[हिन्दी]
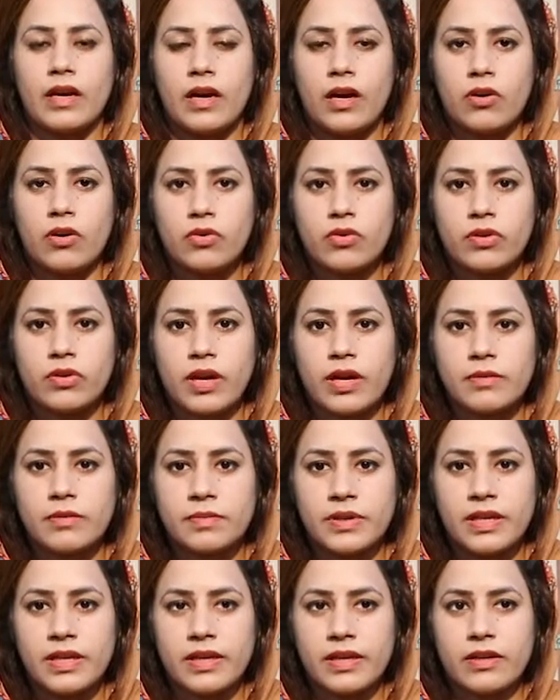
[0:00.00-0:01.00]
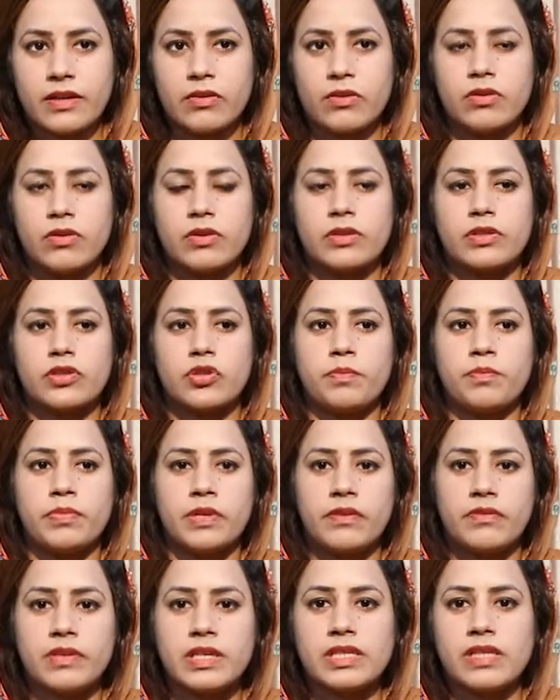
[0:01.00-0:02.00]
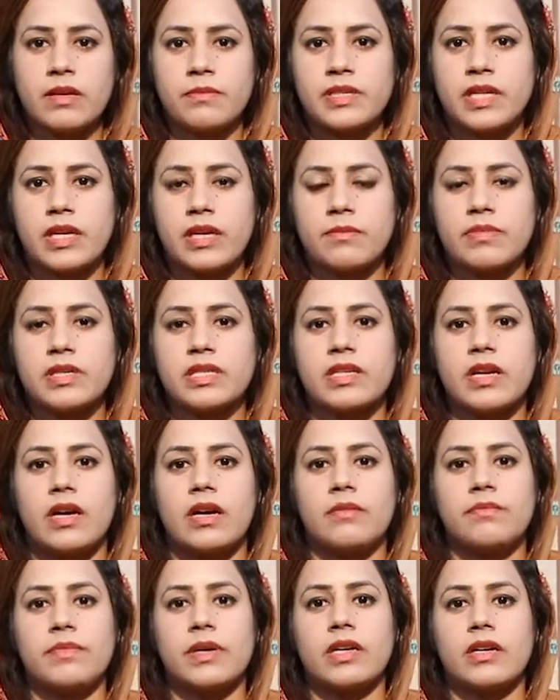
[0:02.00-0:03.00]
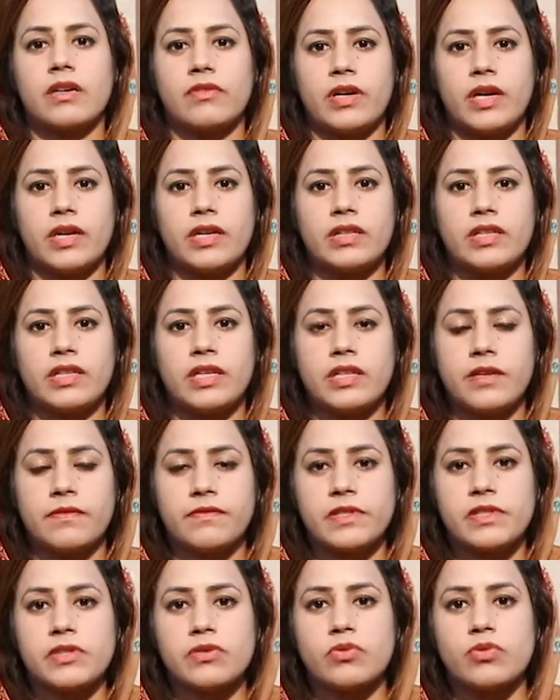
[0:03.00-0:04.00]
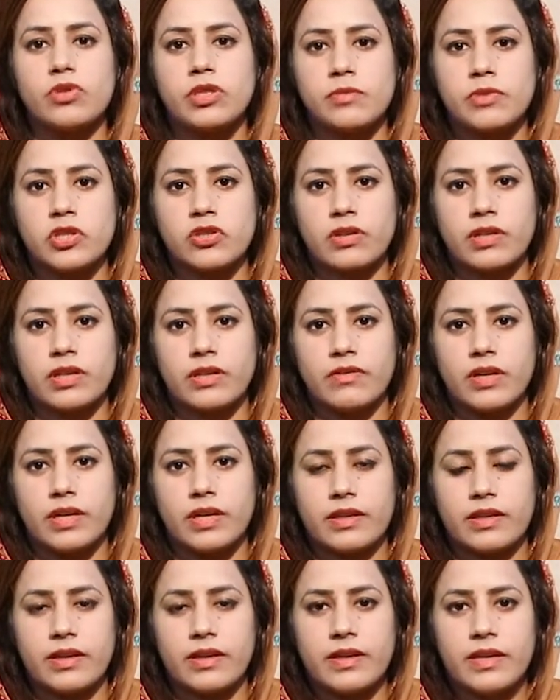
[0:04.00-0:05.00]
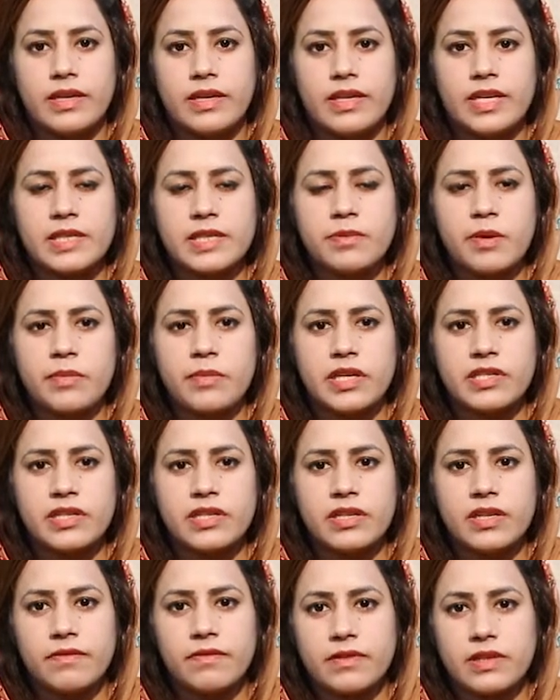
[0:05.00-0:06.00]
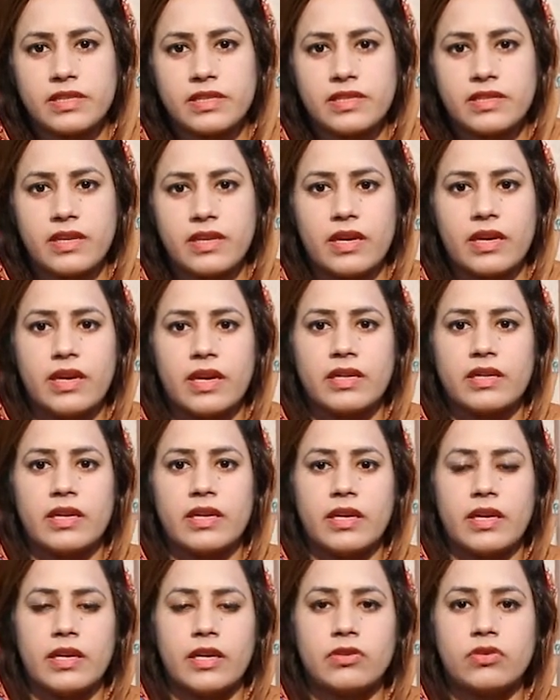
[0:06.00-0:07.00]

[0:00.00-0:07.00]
आओ कुरान पढ़ें और जो प्रीवियस हम सिलेबस यहाँ पे करवा रहे थे या डिफरेंट स्कूल्स में जो करवा रहे हैं इसमें मेजर डिफरेंस ये है कि